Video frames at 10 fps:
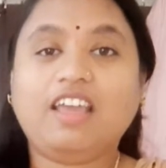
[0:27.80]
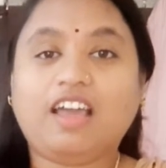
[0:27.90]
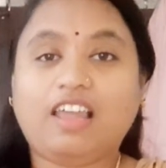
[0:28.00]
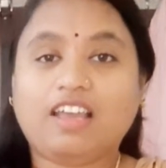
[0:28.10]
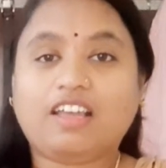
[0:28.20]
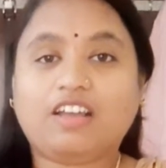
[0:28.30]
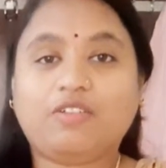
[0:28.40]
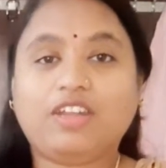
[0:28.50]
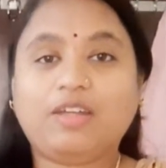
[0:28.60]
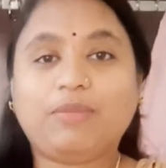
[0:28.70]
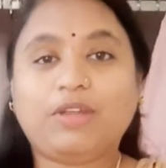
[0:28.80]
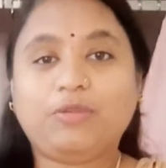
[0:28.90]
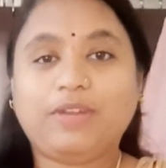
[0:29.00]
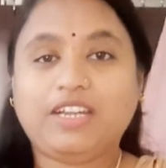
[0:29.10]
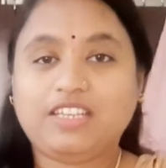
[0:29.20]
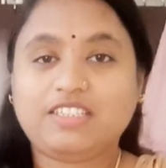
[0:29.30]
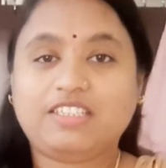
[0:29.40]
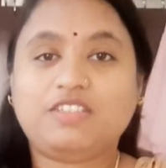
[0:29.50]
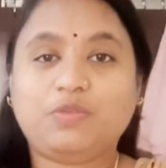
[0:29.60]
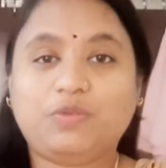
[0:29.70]
అలా కాకుండా బరువు మెయింటైన్
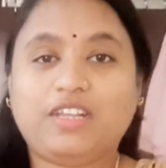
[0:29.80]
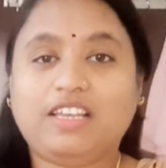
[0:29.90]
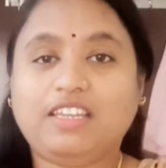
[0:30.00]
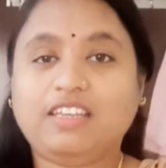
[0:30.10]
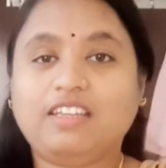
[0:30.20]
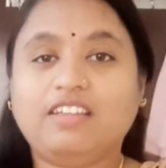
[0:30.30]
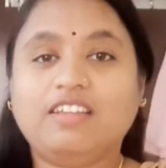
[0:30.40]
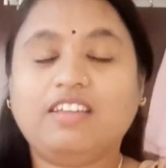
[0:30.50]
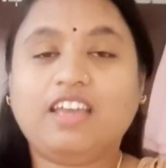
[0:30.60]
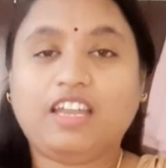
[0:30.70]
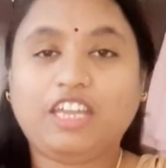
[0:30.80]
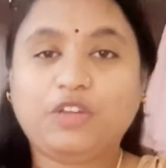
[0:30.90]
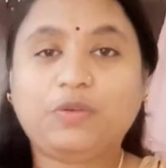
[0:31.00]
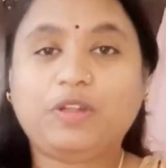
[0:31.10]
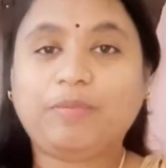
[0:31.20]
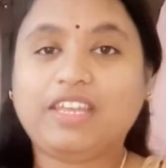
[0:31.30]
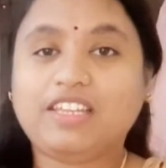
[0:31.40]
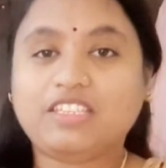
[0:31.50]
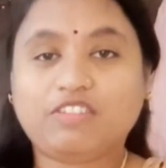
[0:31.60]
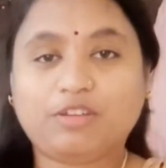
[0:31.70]
చేస్తూ ఉండాలి నేను కూడా
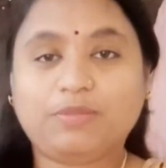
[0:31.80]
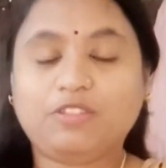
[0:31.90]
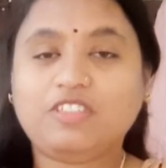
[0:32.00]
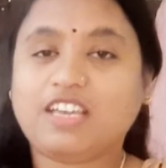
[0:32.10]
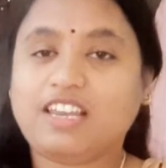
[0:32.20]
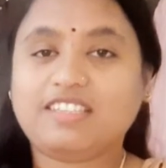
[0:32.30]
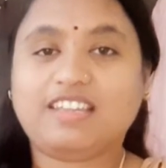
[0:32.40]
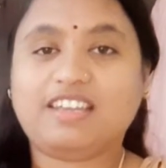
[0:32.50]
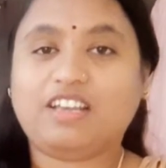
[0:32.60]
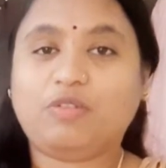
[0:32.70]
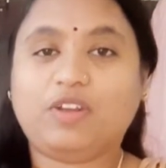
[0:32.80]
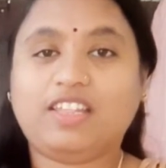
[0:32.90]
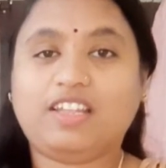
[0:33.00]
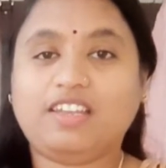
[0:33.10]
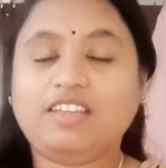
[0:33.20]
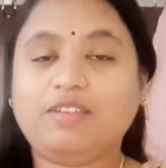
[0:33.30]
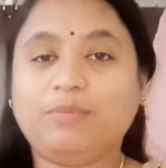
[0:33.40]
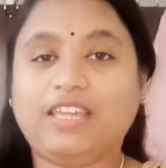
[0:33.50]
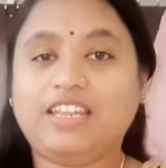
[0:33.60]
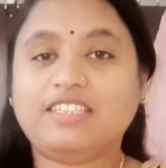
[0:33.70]
మ్యారేజ్ అవ్వకముందు చాలా సన్నగా ఉండేదాన్ని
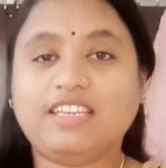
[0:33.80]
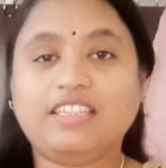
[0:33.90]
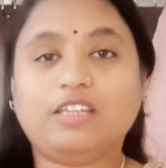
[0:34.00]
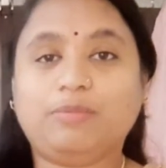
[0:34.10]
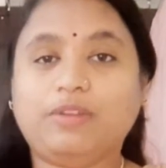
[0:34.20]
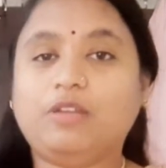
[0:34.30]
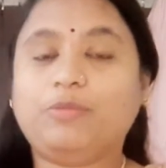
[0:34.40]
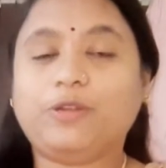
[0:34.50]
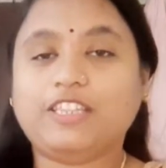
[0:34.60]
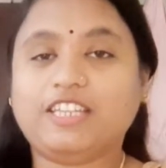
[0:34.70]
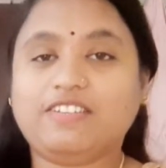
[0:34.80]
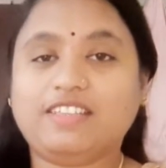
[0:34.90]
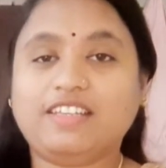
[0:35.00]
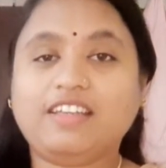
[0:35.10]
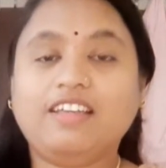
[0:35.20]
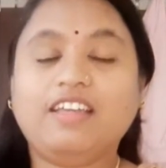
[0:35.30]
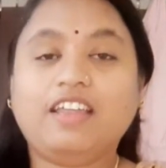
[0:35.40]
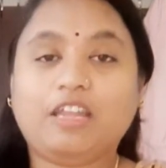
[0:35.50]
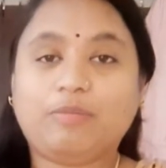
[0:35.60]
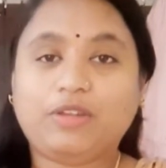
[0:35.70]
మ్యారేజ్ అయ్యి ఇద్దరు పిల్లలు పుట్టిన తర్వాత
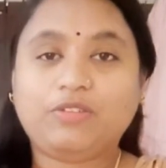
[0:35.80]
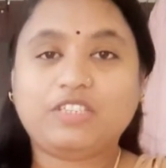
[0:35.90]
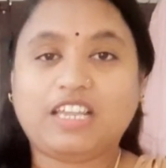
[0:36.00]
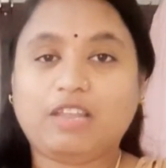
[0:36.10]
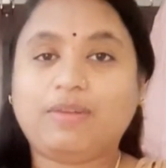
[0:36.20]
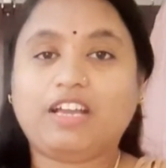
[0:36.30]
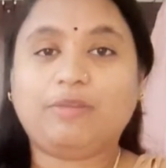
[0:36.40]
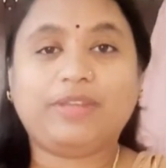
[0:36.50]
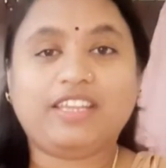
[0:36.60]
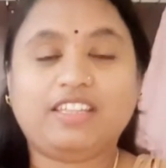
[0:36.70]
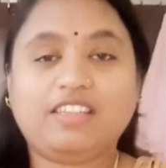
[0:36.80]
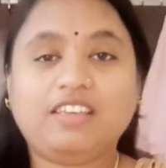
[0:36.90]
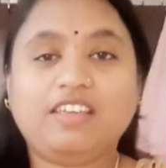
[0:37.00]
నా బరువు చాలా బాగా పెరిగింది